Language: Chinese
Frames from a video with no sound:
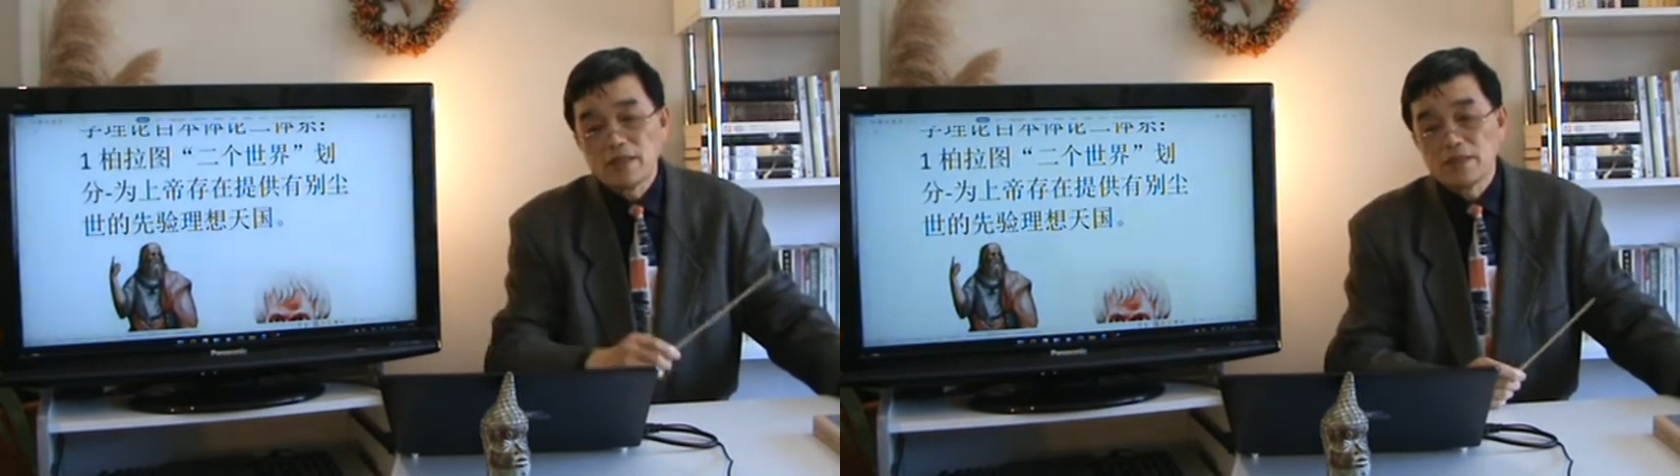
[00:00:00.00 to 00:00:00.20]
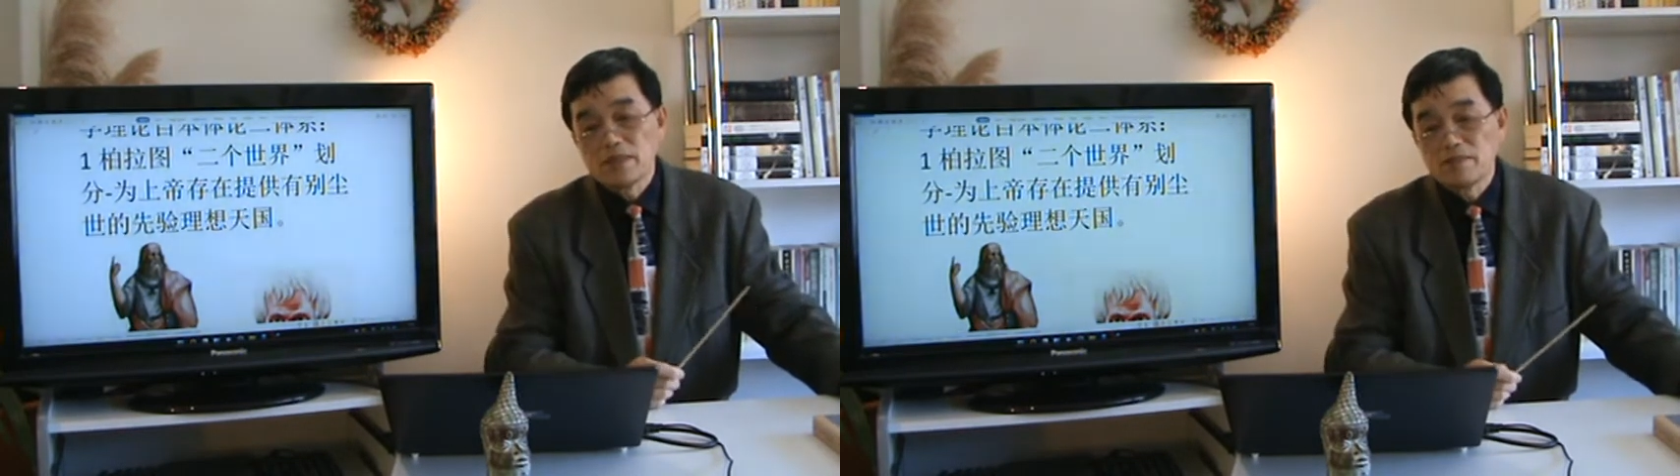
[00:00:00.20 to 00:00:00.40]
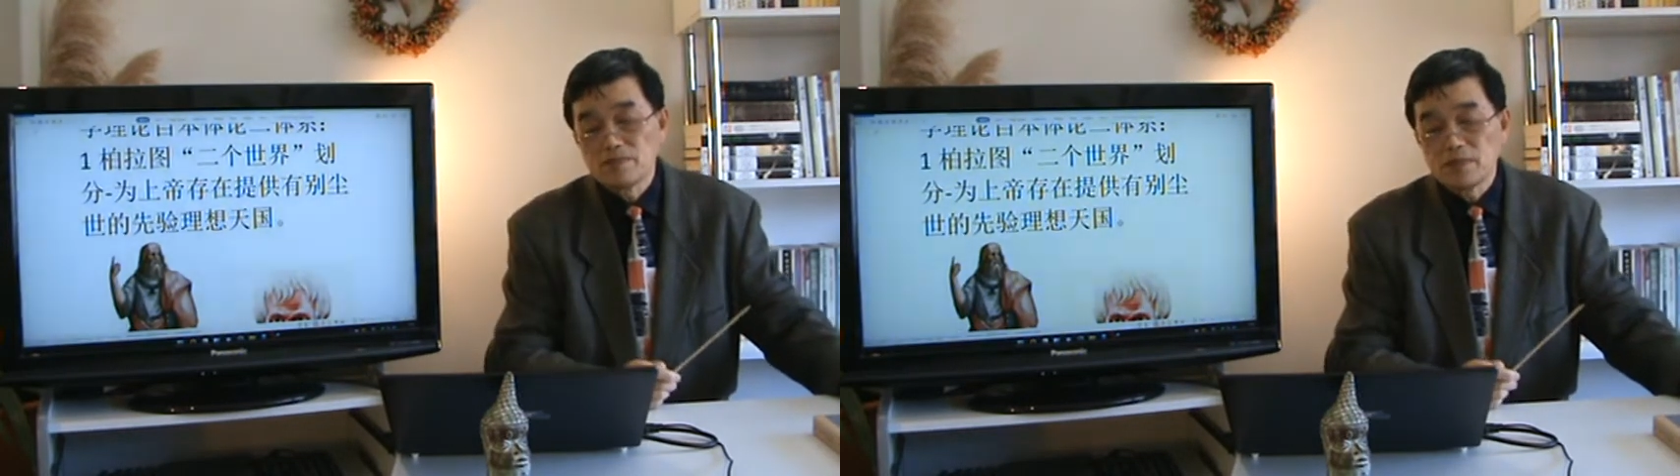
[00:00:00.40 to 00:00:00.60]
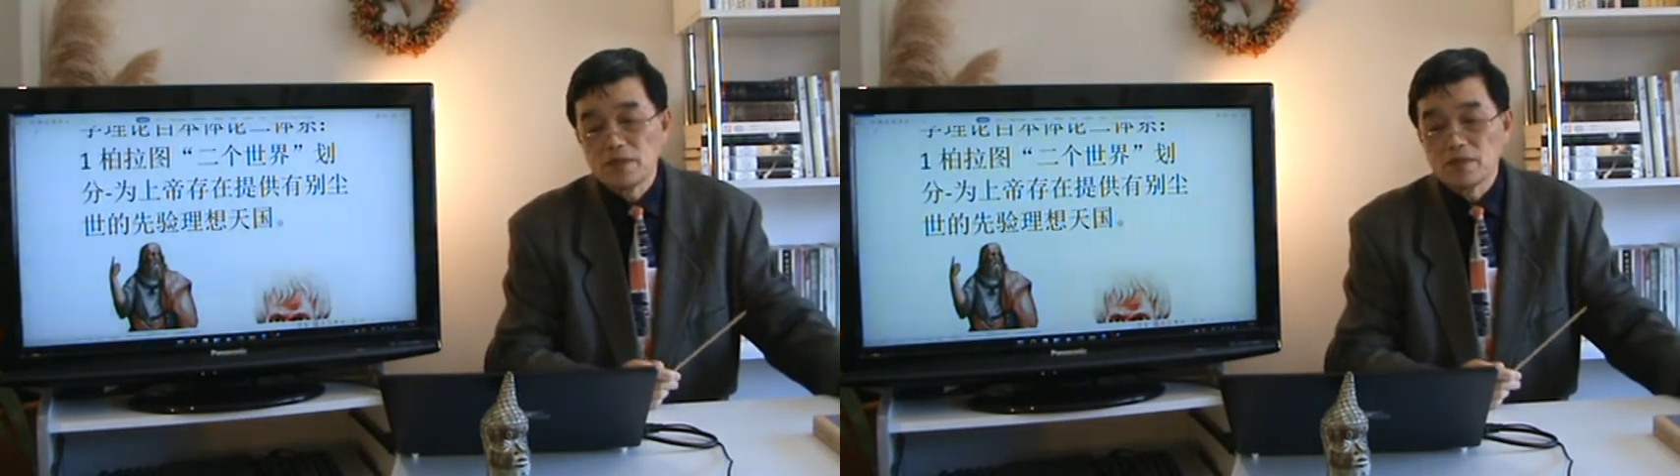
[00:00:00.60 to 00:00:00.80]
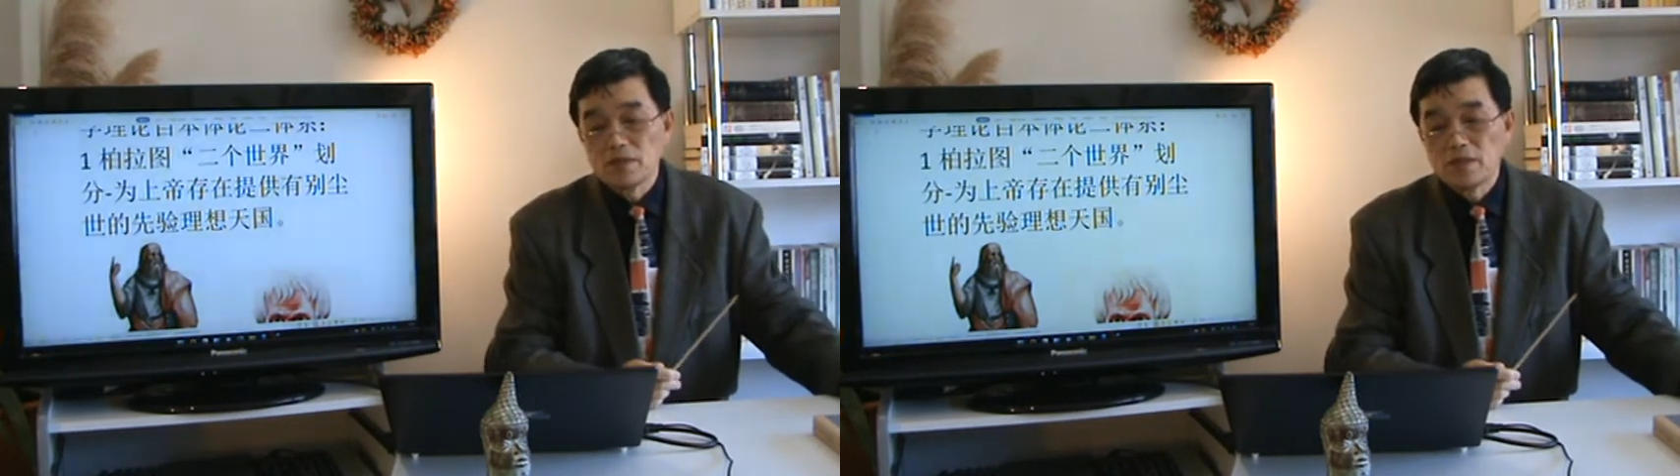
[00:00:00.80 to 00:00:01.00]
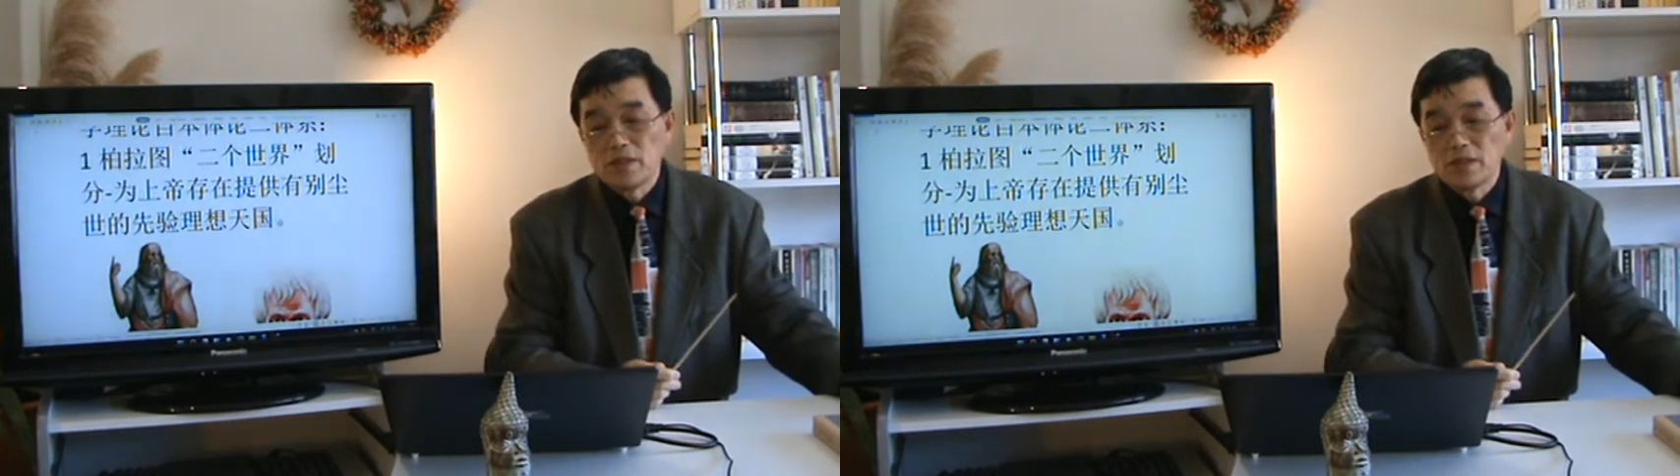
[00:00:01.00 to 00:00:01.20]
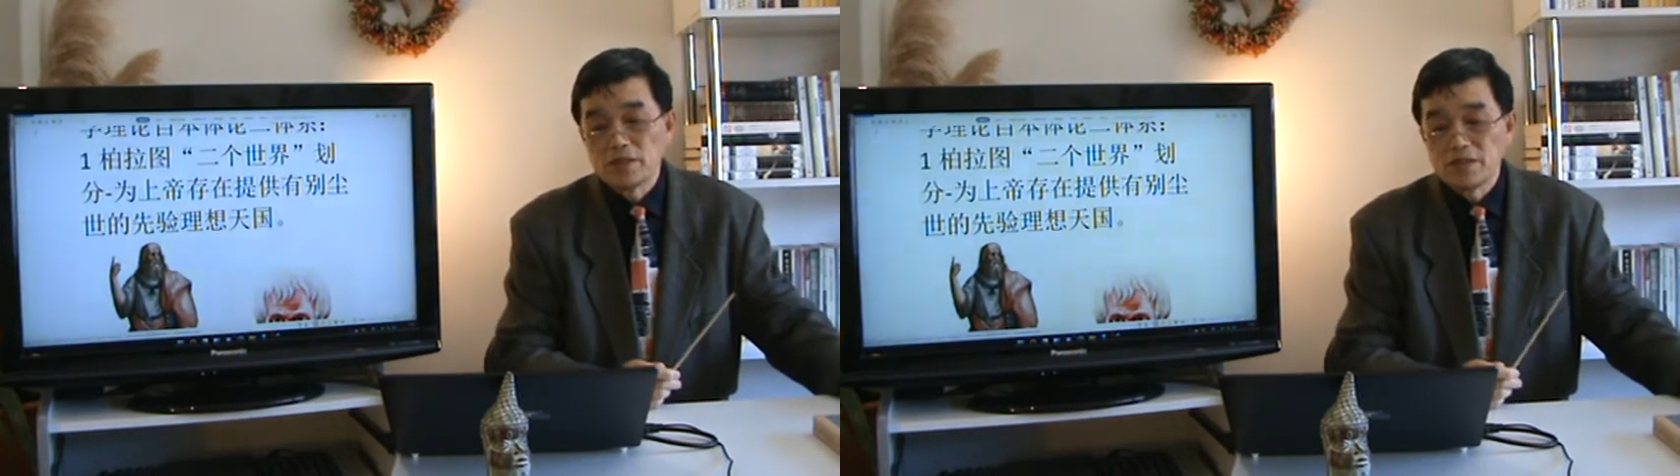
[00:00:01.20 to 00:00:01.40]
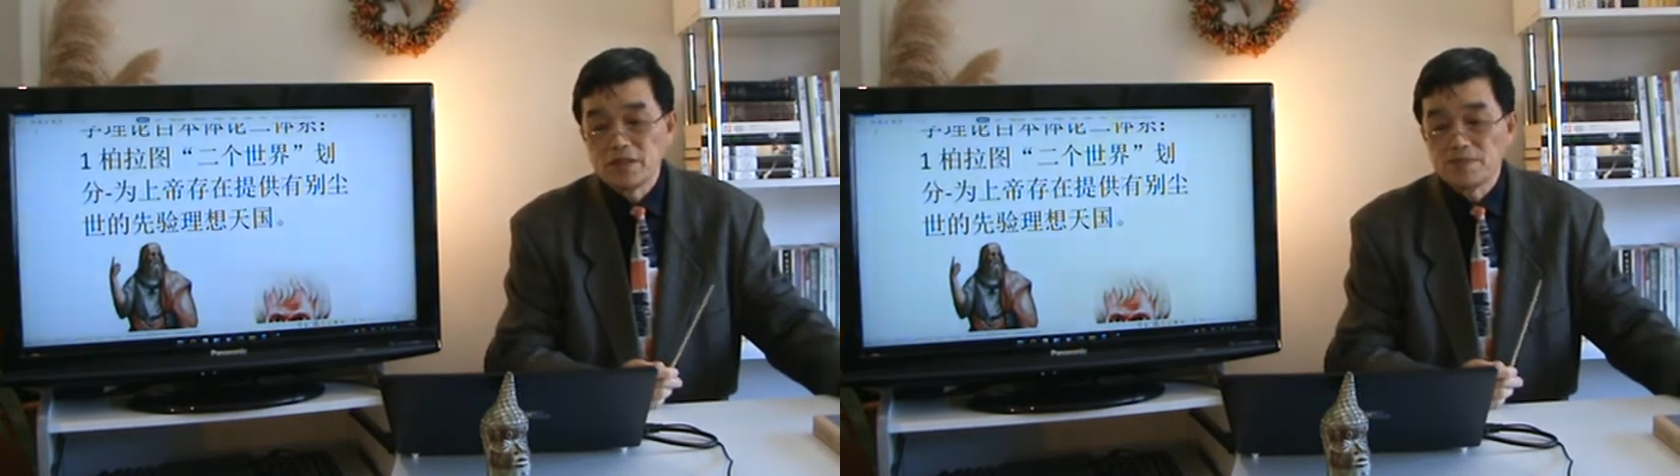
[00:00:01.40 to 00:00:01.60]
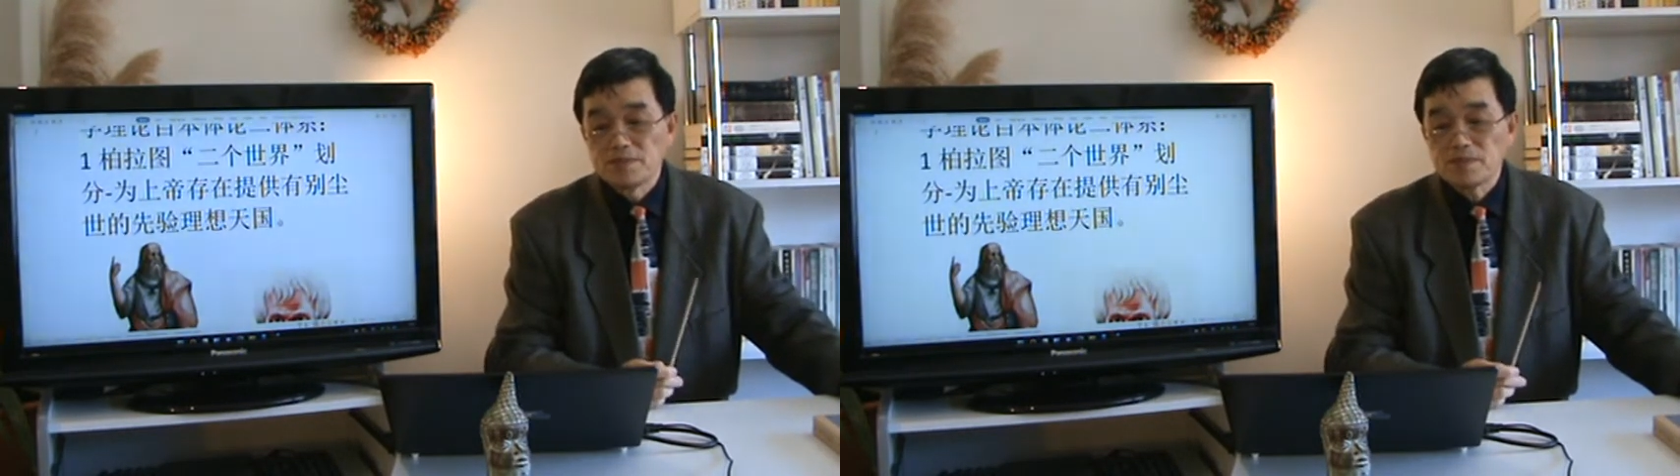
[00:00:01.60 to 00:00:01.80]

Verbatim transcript: 个呃世界。